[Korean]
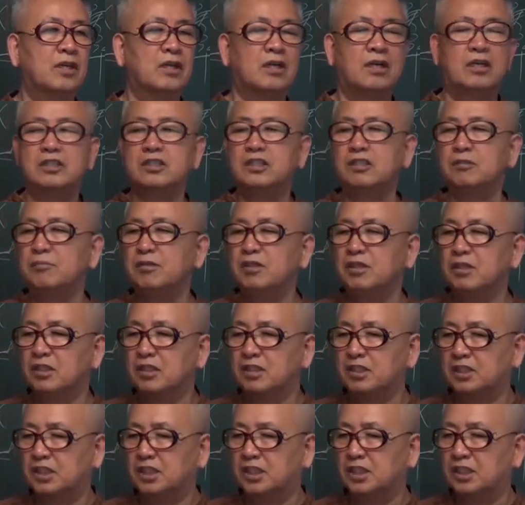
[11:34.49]

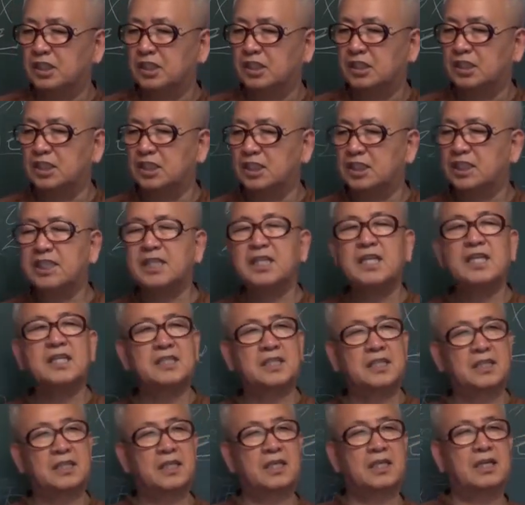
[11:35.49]
어쩌면은 신의
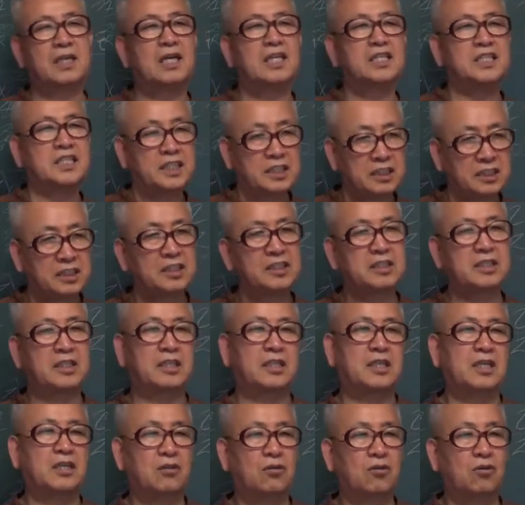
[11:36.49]
세계가 실제
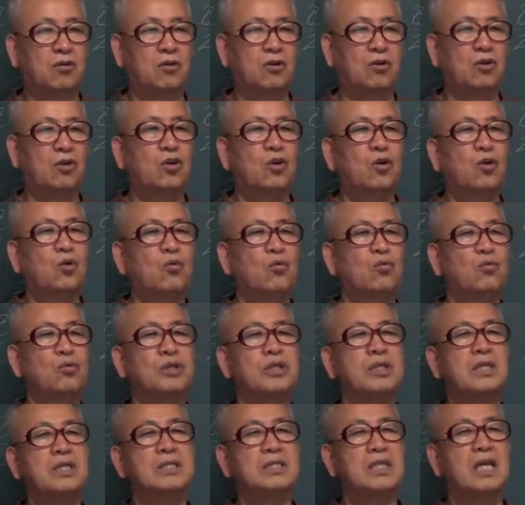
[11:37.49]
세계고
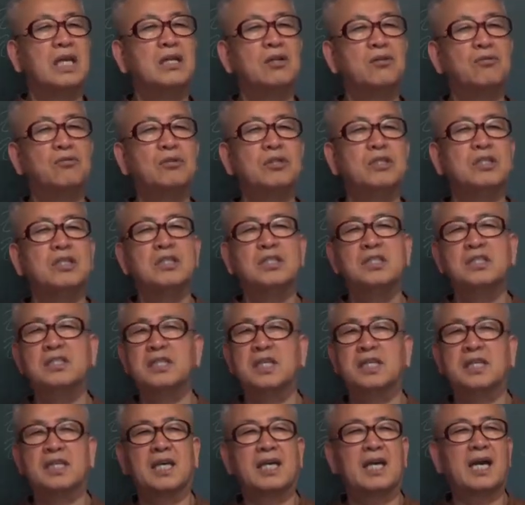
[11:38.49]
우리가 살고 있는
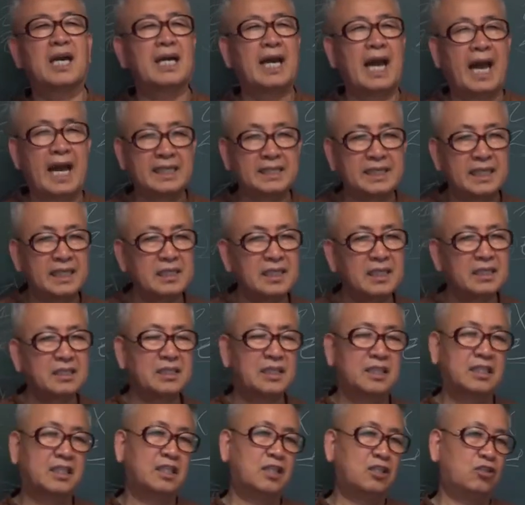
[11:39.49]
세계가 가상의
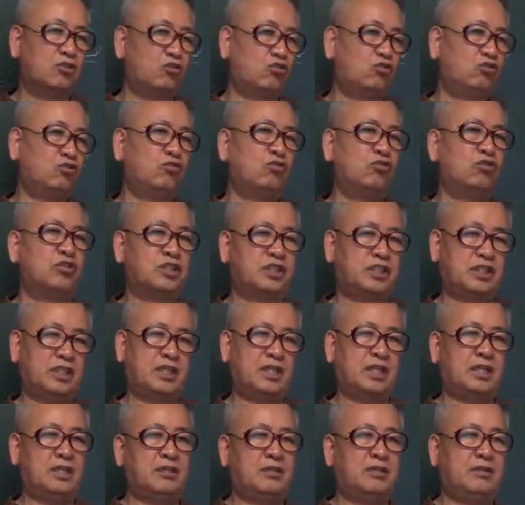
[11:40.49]
세계일 수도
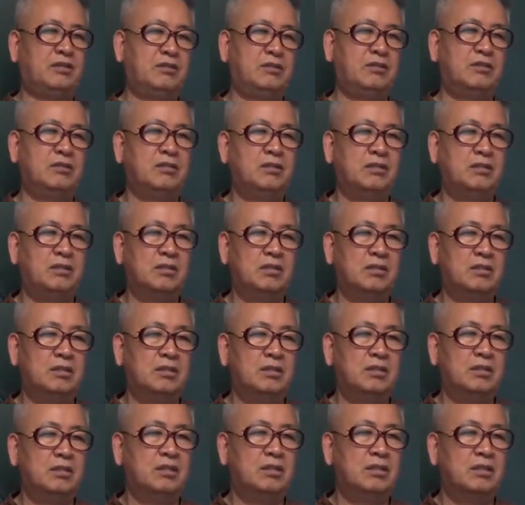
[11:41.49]
있잖아요
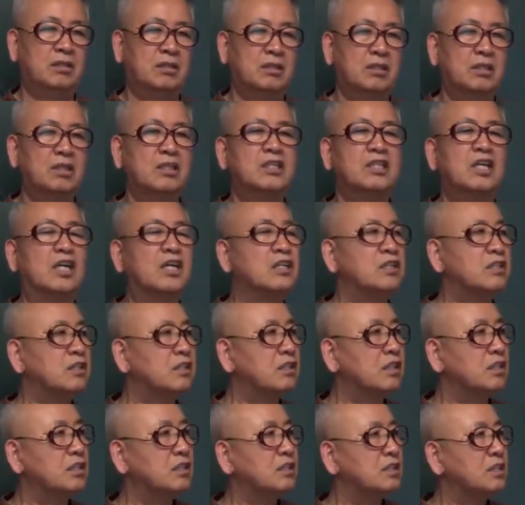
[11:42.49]
그러니까
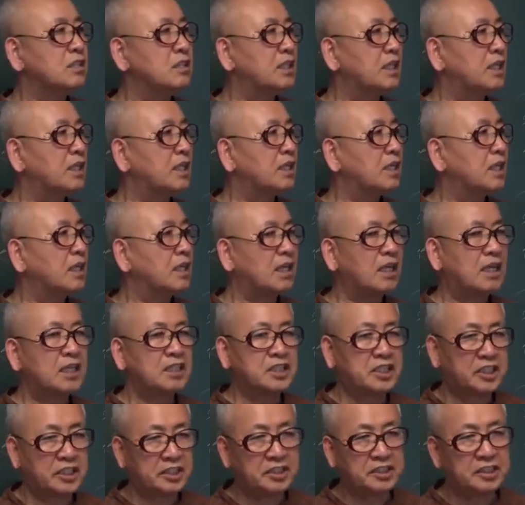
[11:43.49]
어떤 세계가
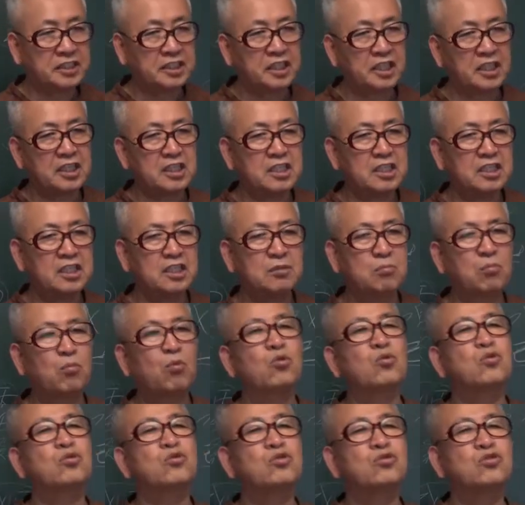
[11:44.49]
실제인지
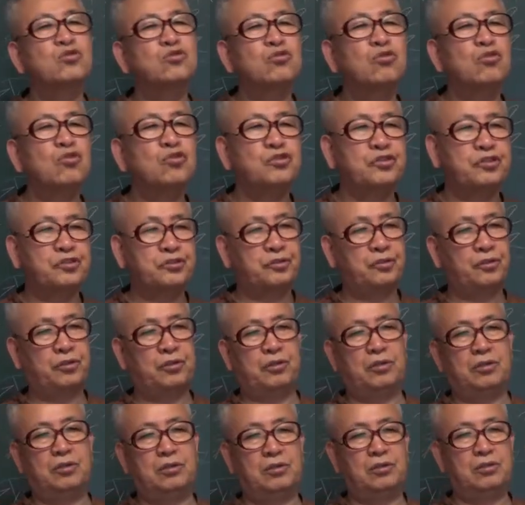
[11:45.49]
모를 수도
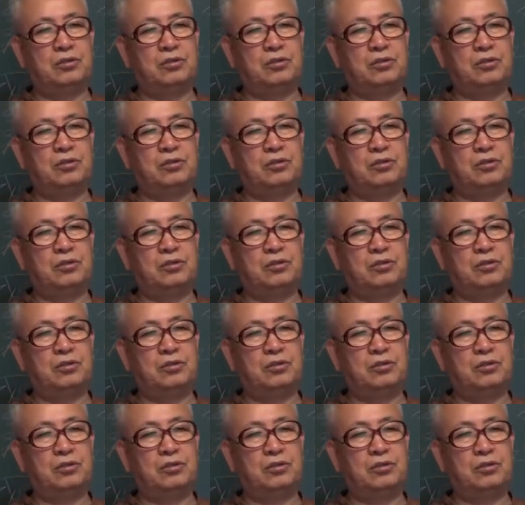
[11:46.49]
있어요.